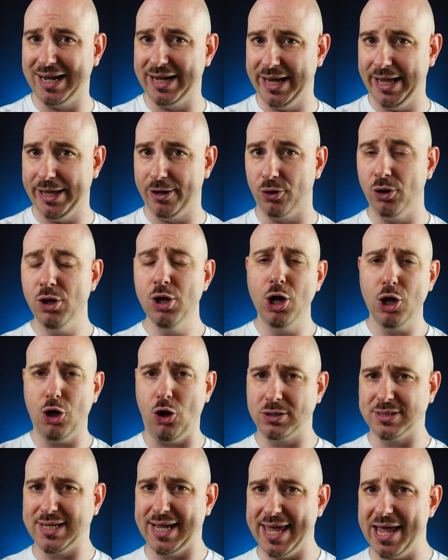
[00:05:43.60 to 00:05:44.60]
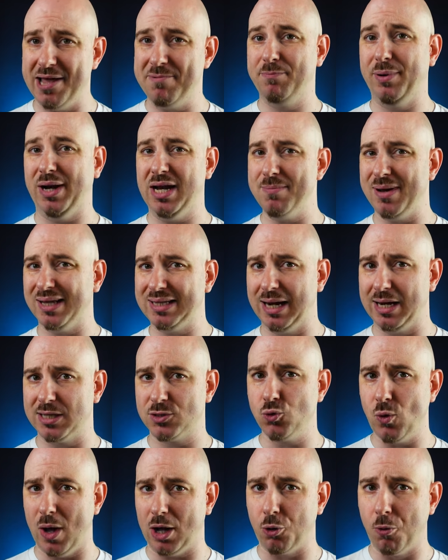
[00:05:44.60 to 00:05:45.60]
al nero, cosa che prima della
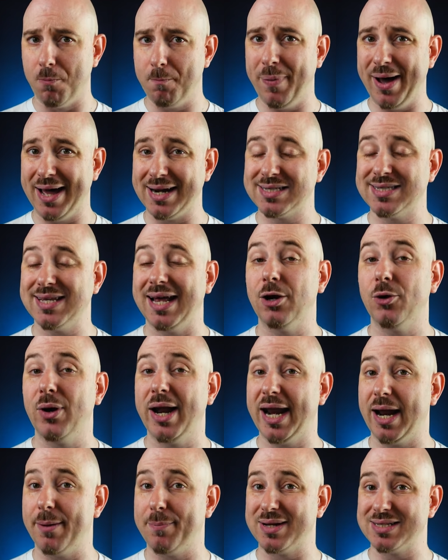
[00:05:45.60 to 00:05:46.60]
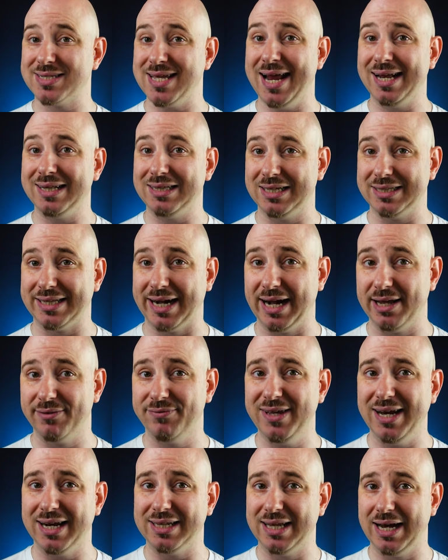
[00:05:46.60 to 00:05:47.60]
sua comparsa non era presente tra le
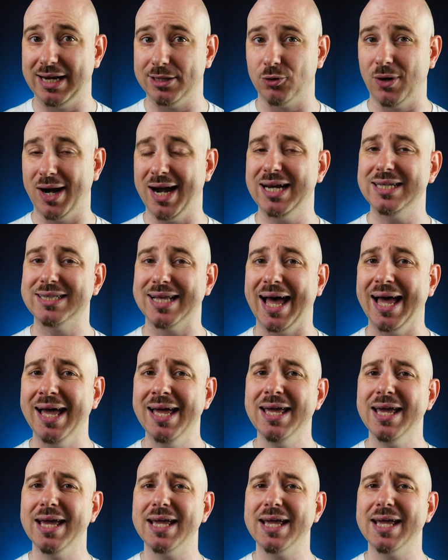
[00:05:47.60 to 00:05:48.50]
fila delle tonalità